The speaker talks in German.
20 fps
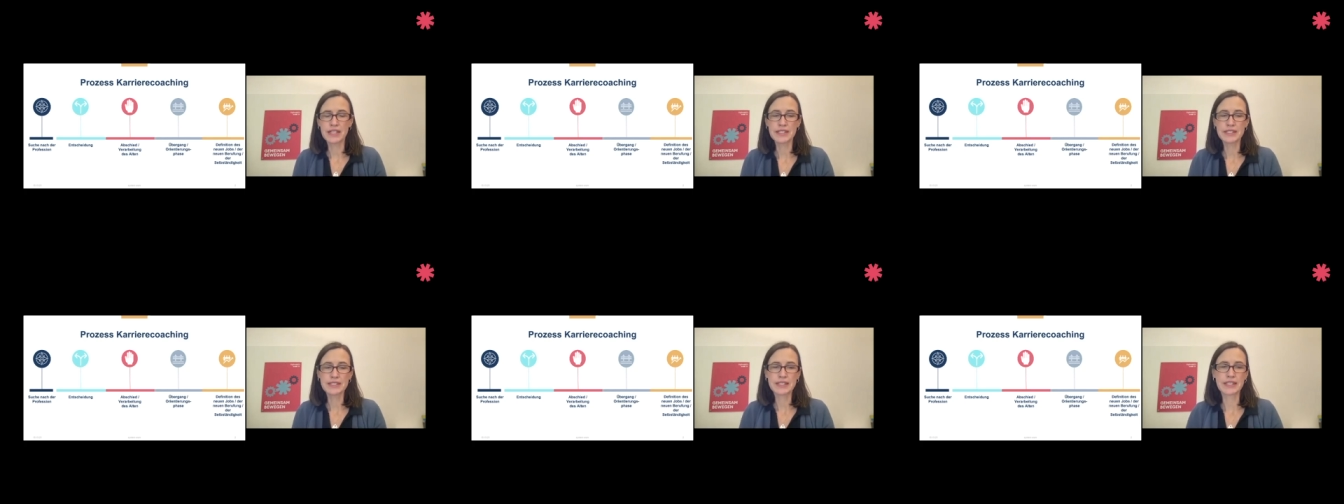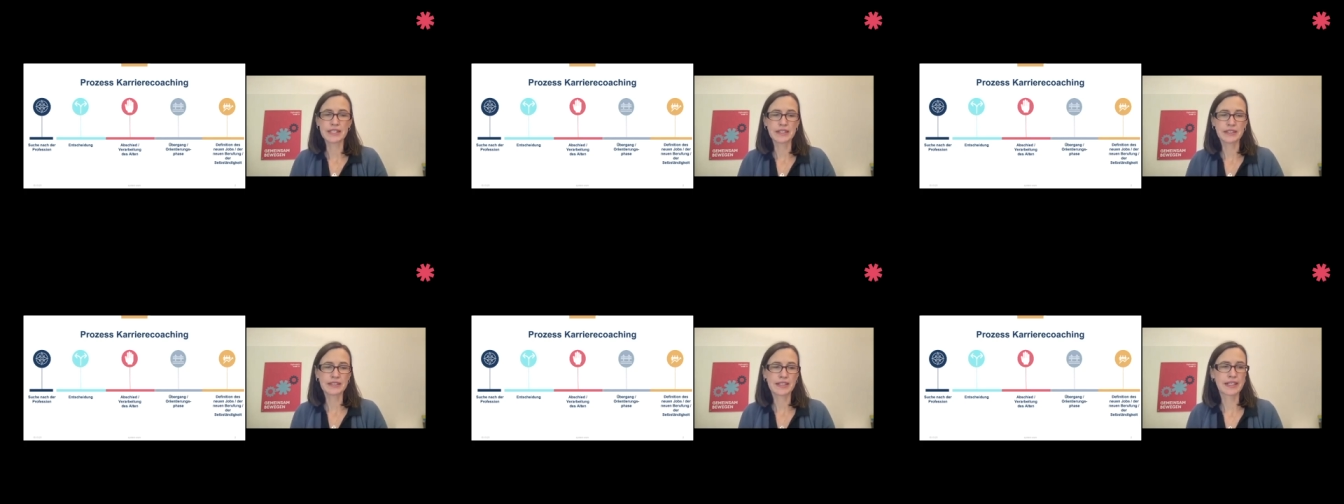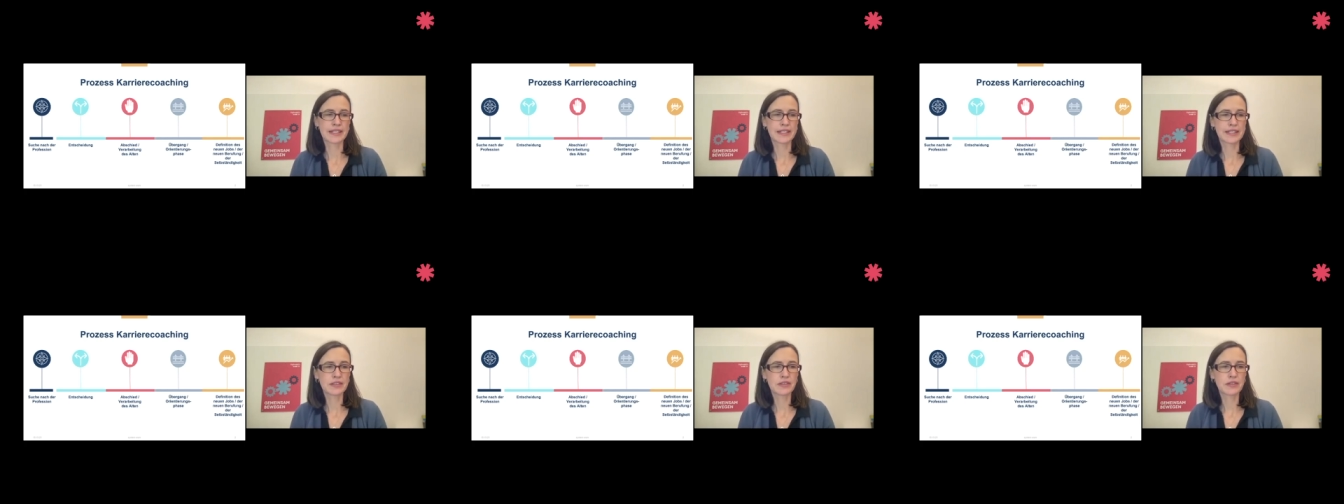als
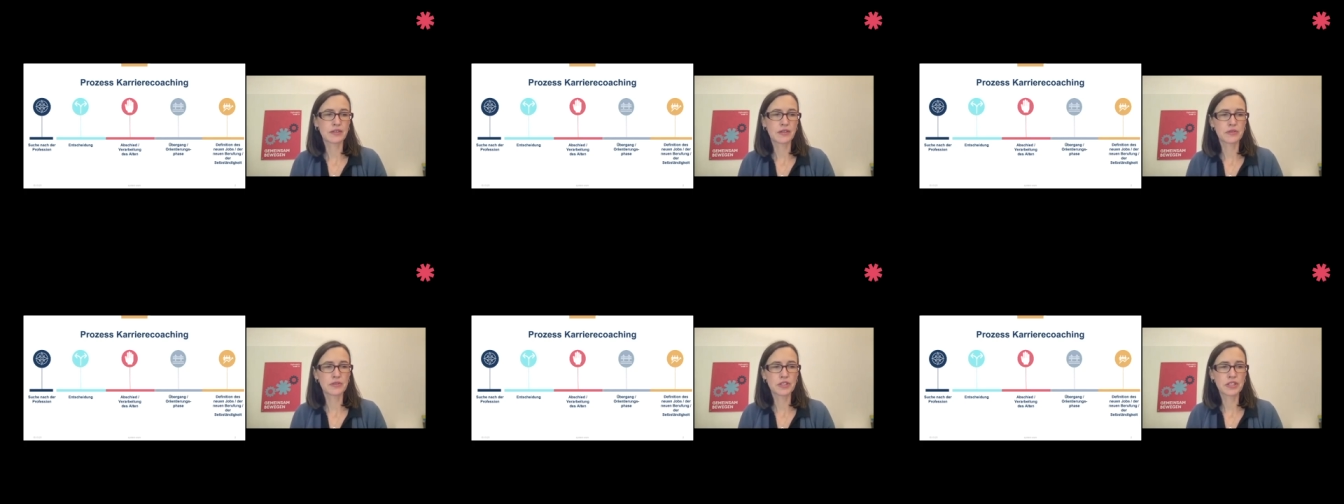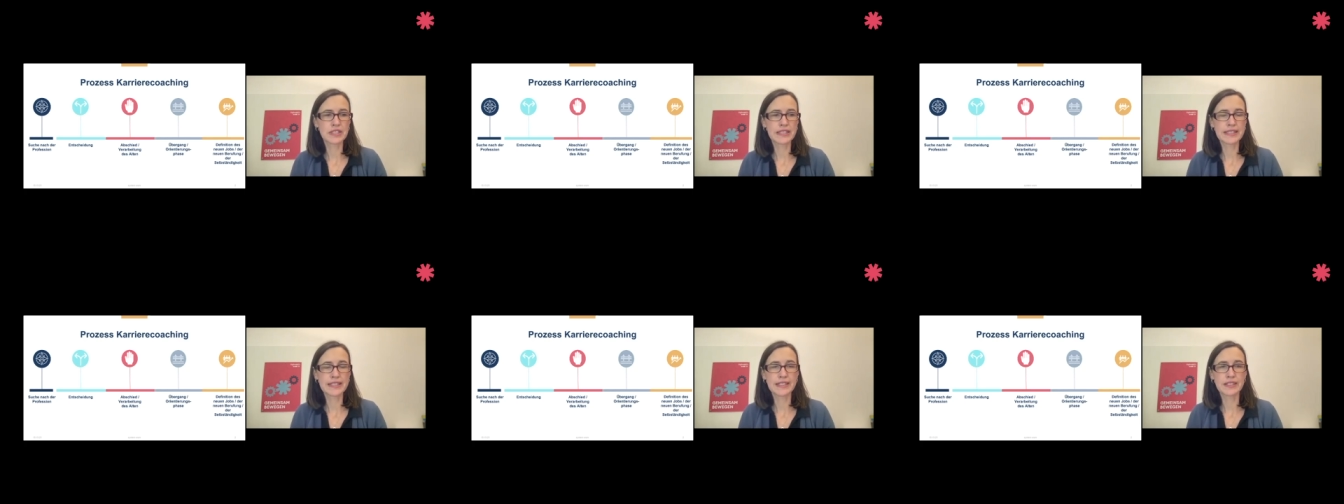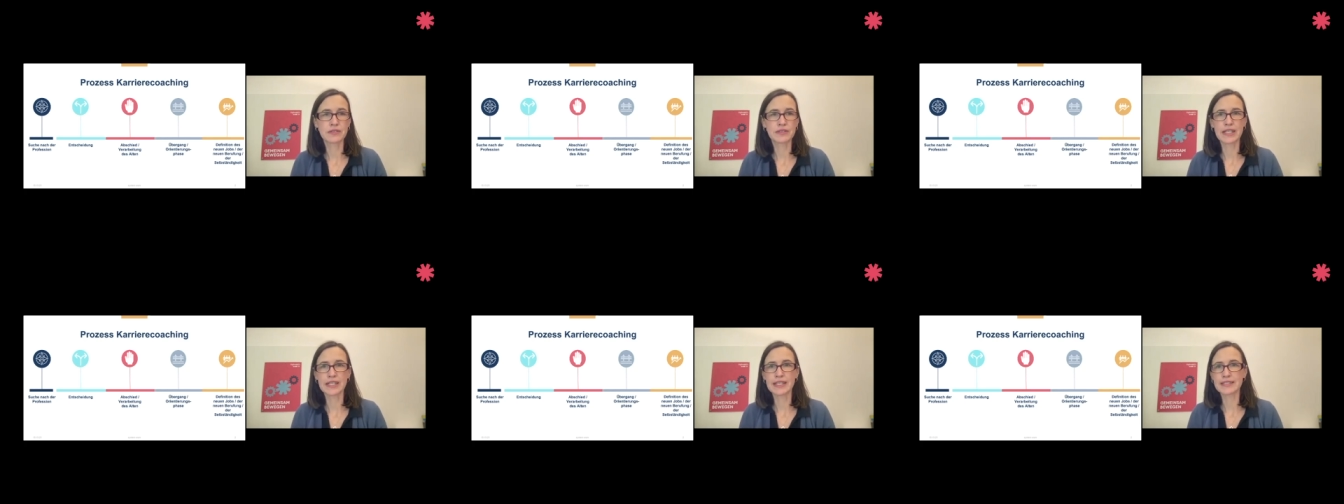Karrierecoach tätig
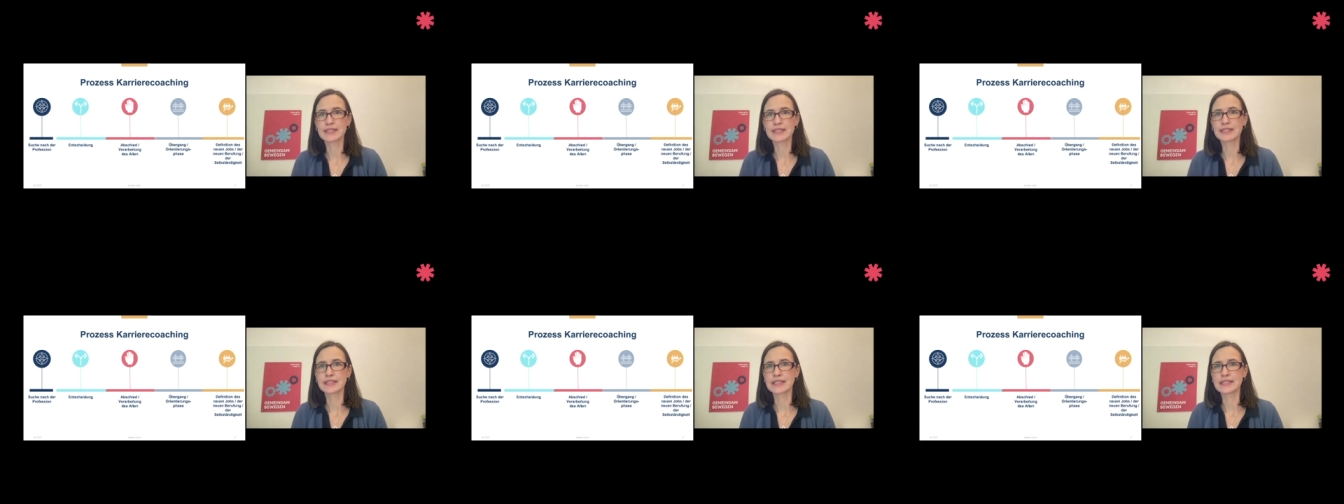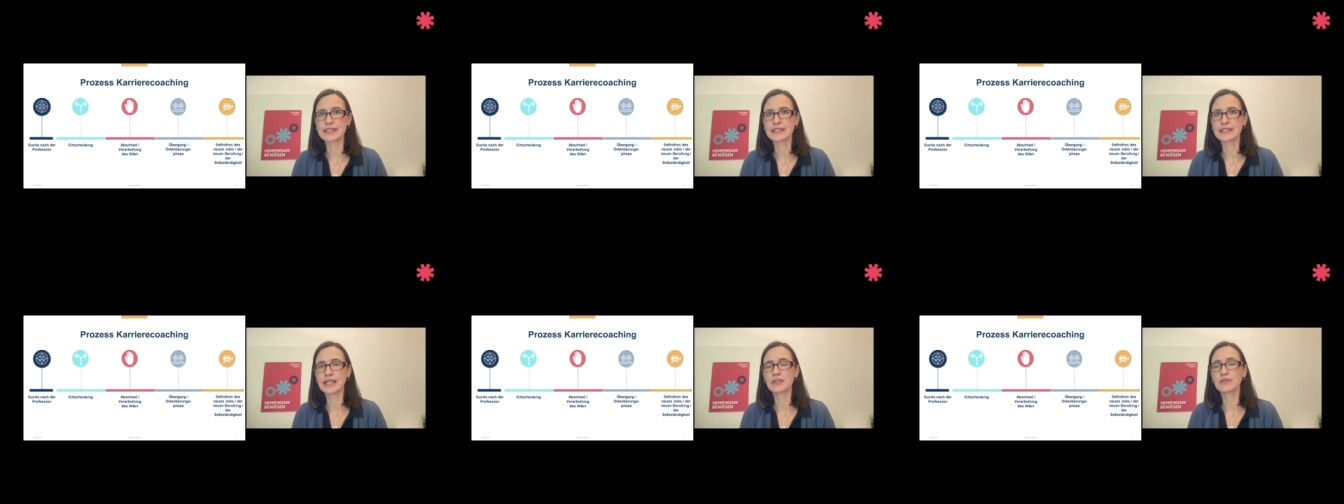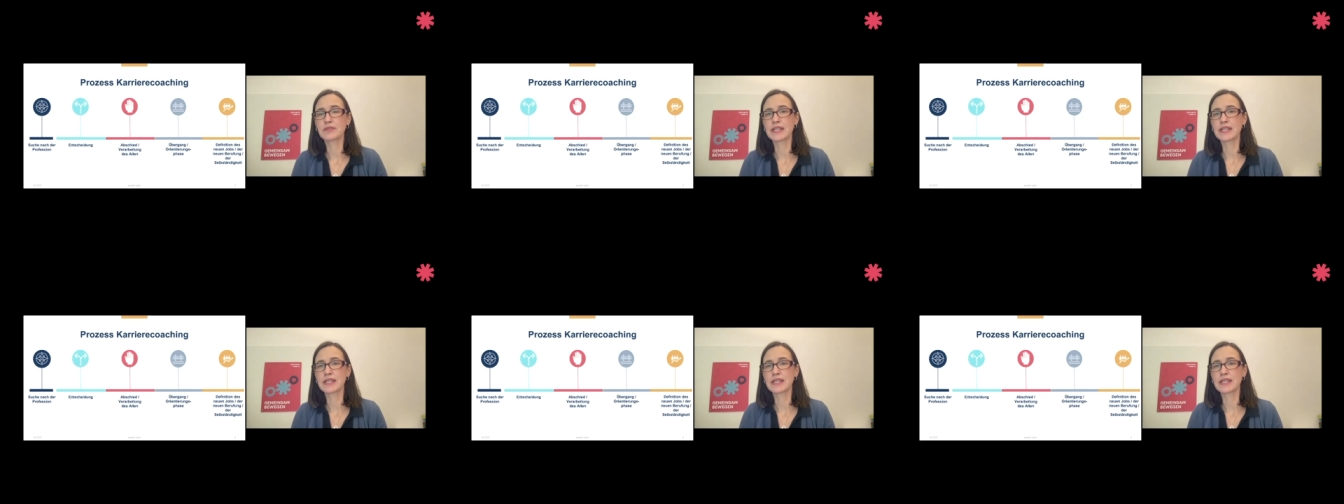und da ist es ganz klar,